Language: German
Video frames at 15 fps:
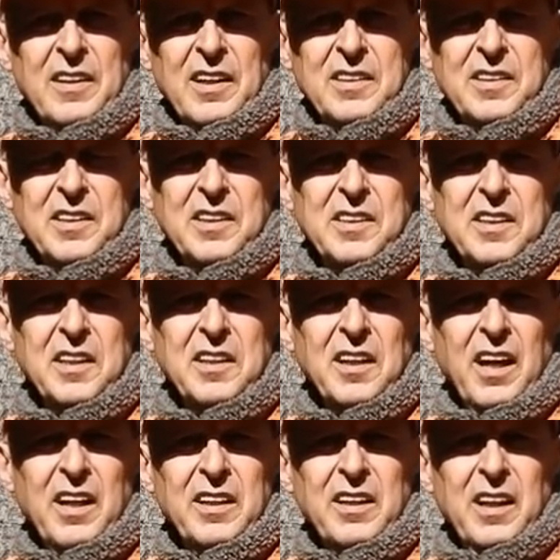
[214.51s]
dass die
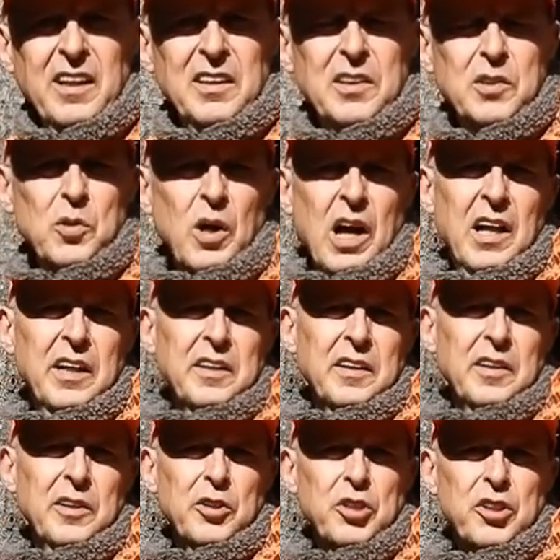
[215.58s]
Sicherheit
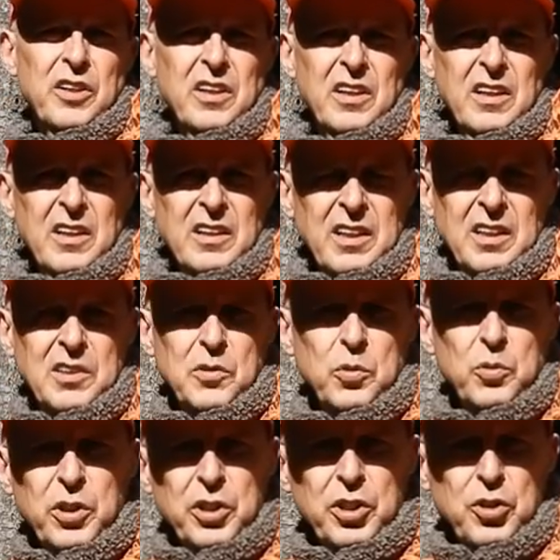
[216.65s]
einzuhalten ist, dass
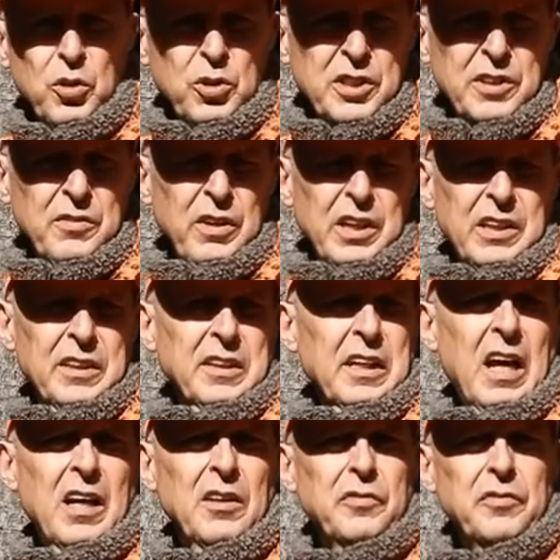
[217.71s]
nur geschossen werden
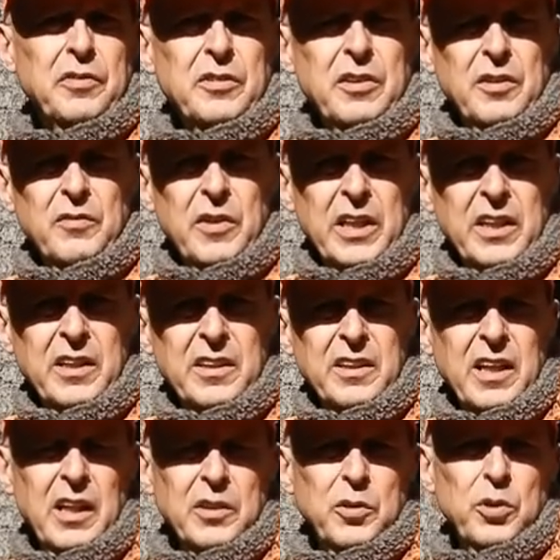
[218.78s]
darf, wenn
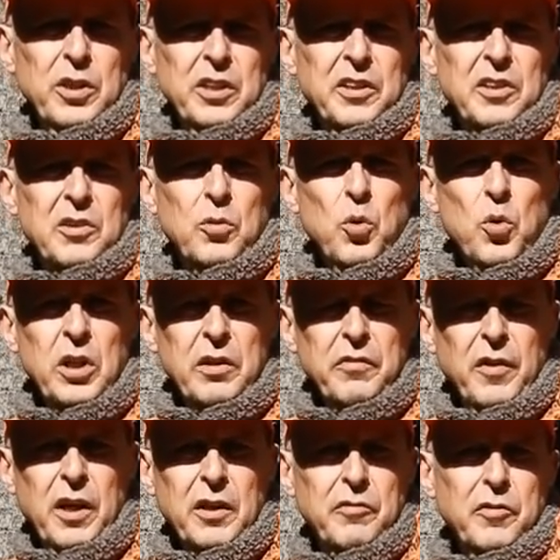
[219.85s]
ein natürlicher
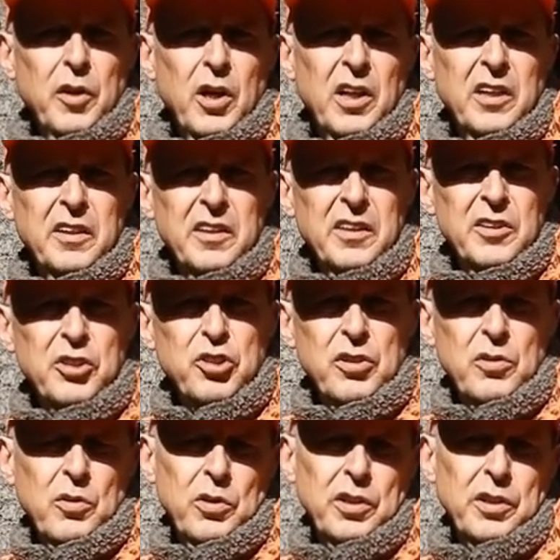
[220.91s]
Kugelfang vorhanden ist.
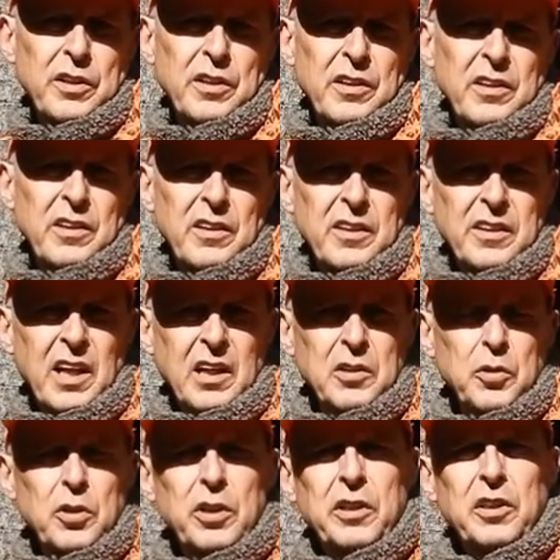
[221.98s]
Und äh, ein
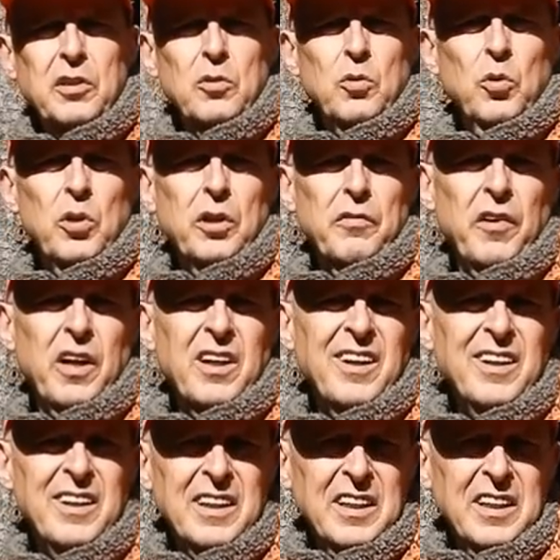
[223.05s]
natürlicher Kugelfang